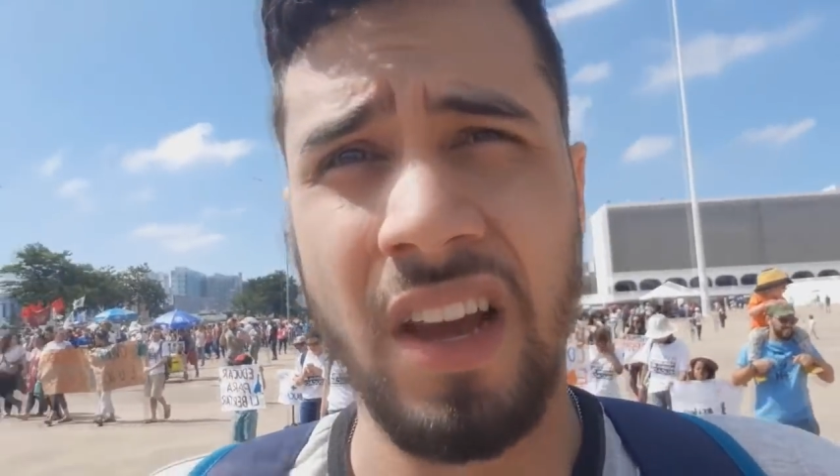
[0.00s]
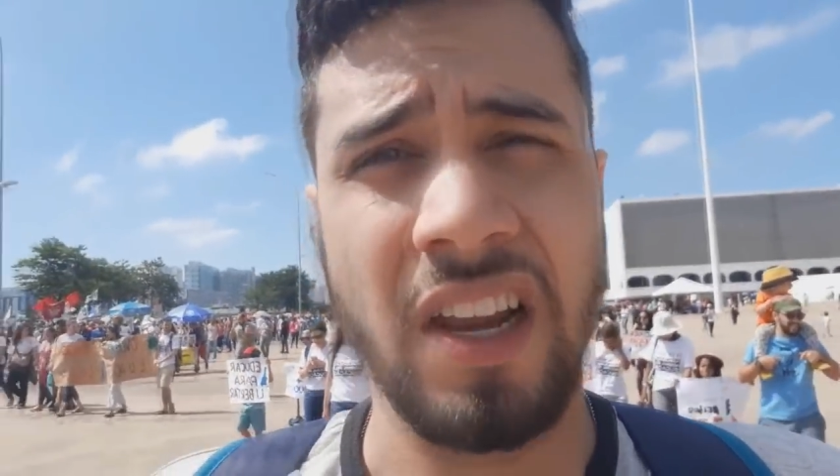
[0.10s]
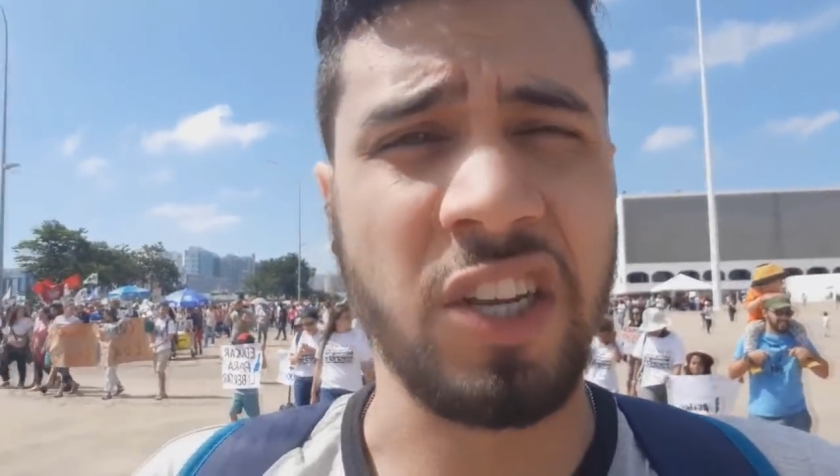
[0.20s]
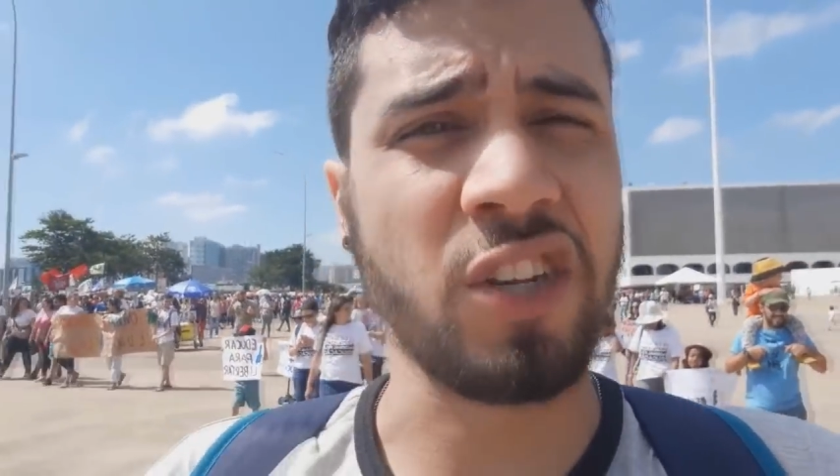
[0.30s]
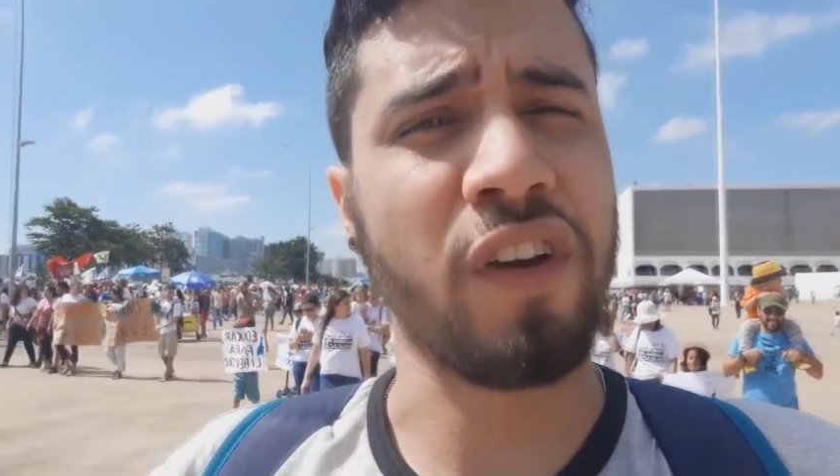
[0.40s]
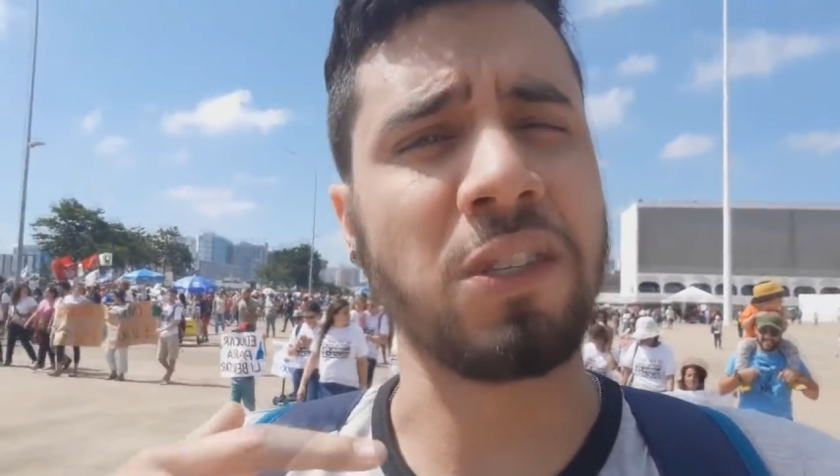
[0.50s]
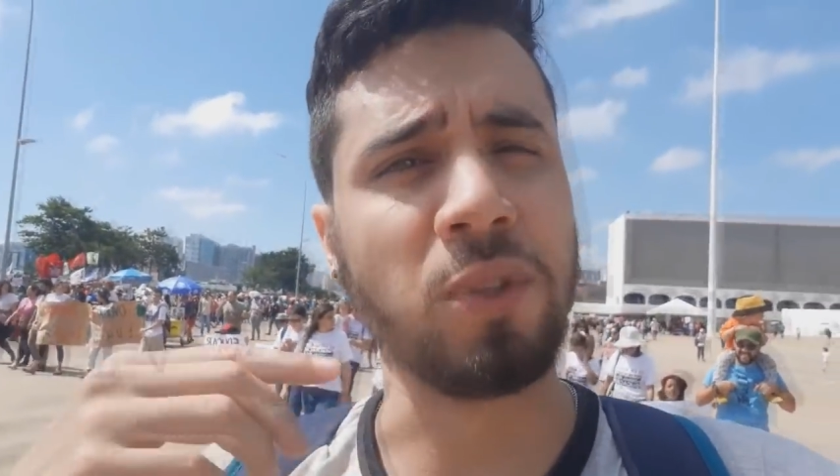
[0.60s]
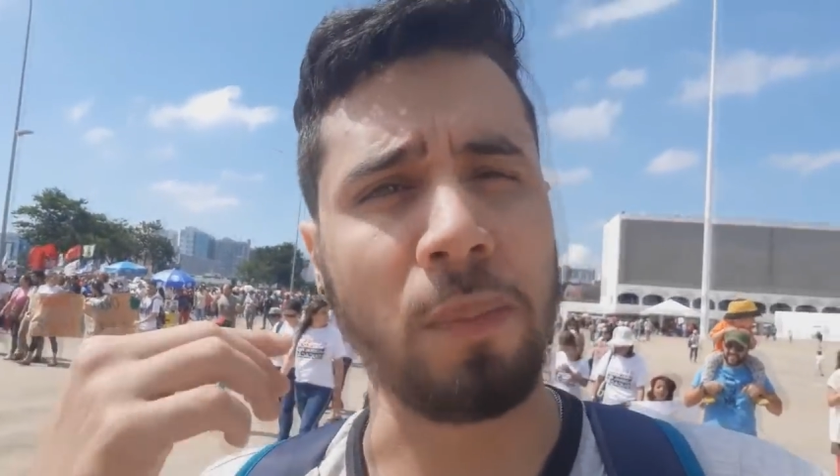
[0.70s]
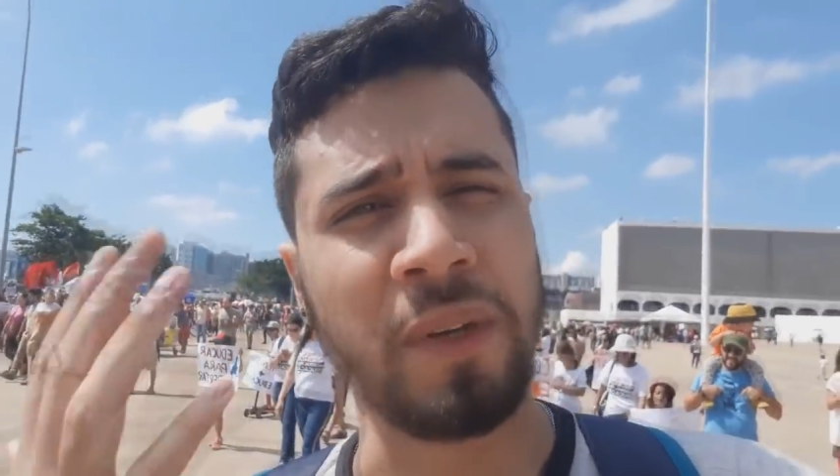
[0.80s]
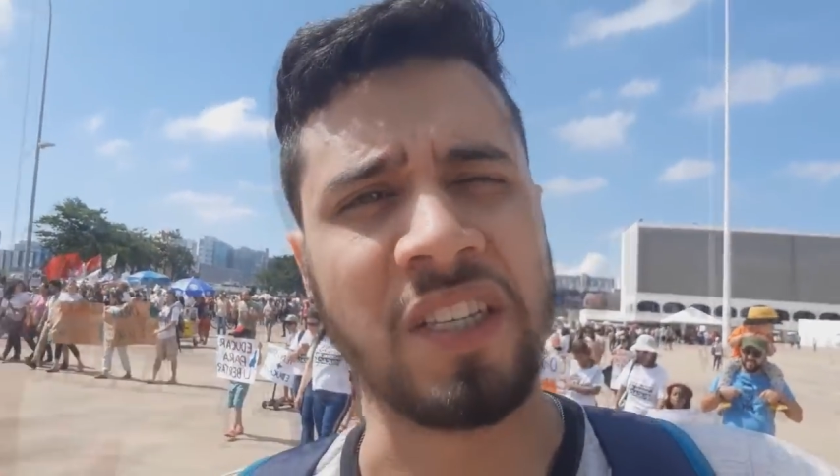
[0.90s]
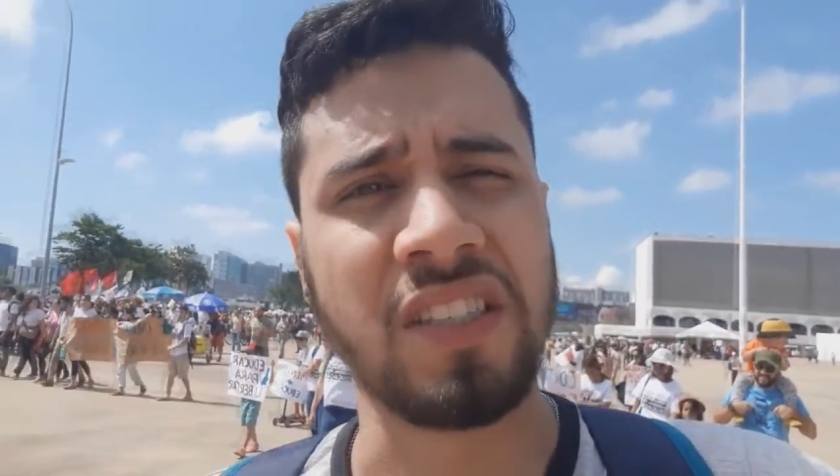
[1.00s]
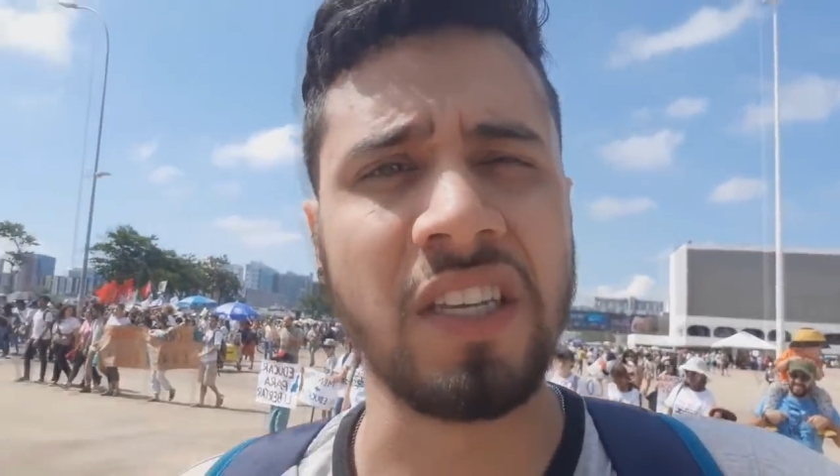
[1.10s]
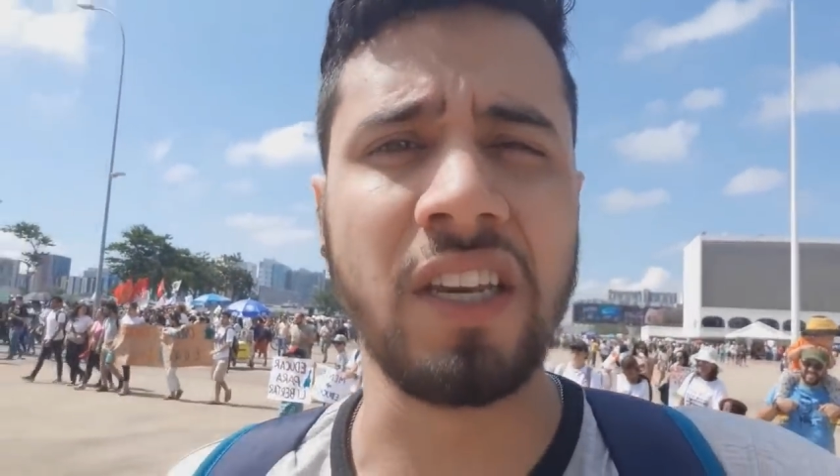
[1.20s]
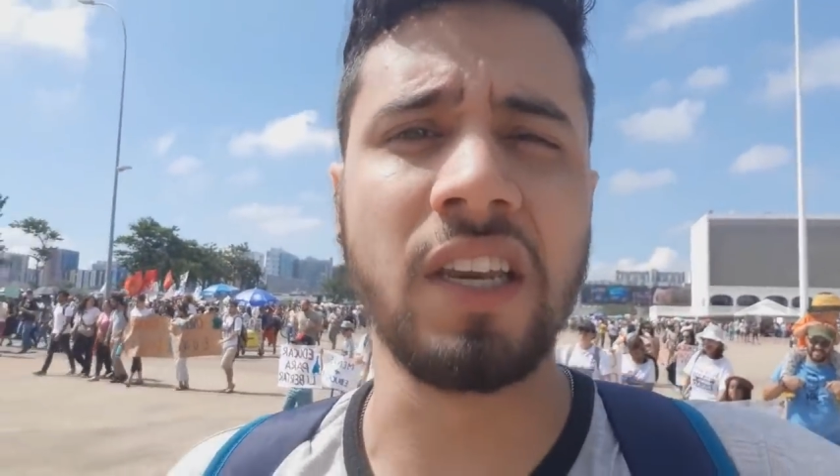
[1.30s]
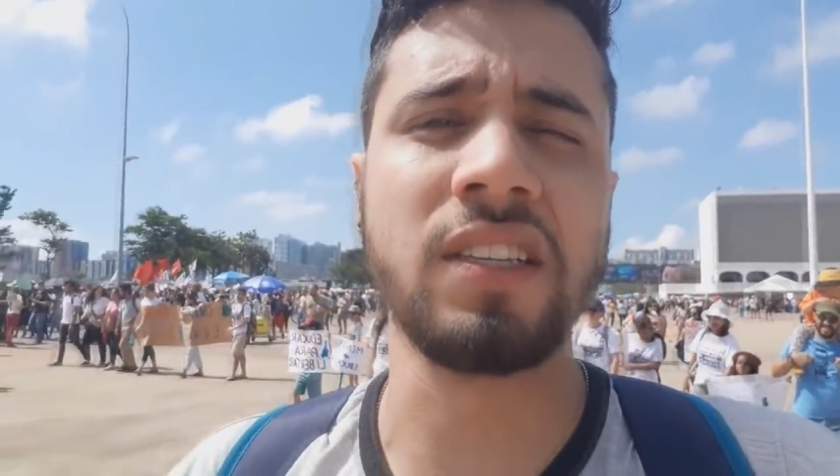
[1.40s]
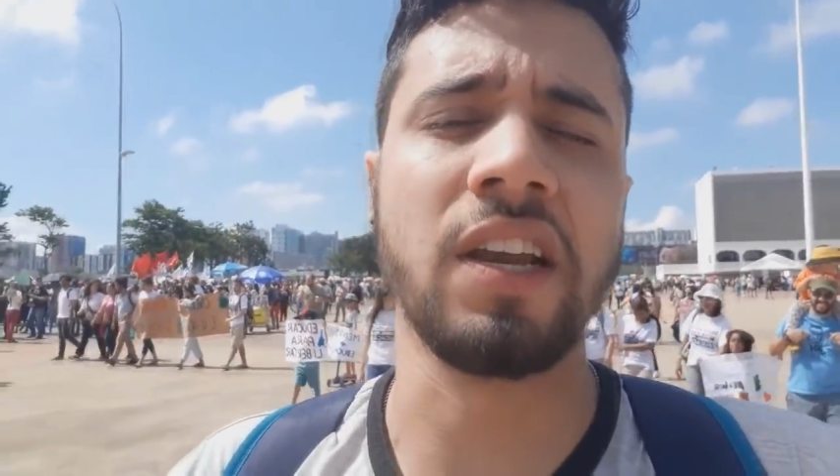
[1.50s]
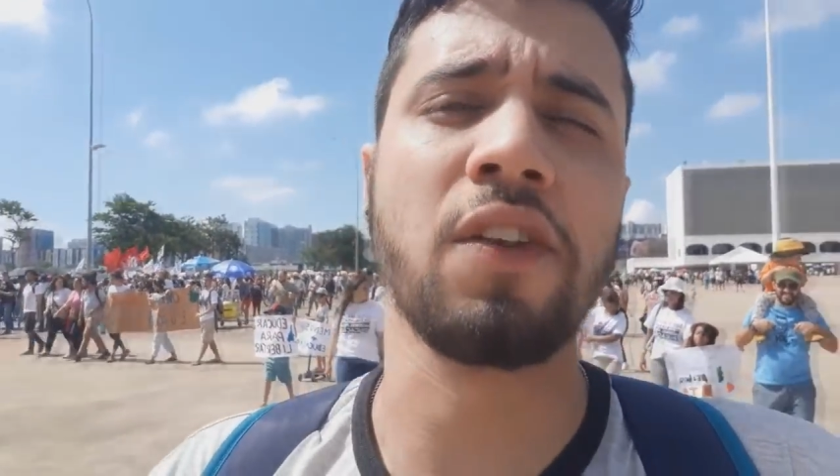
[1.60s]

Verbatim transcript: a gente faz muita pesquisa,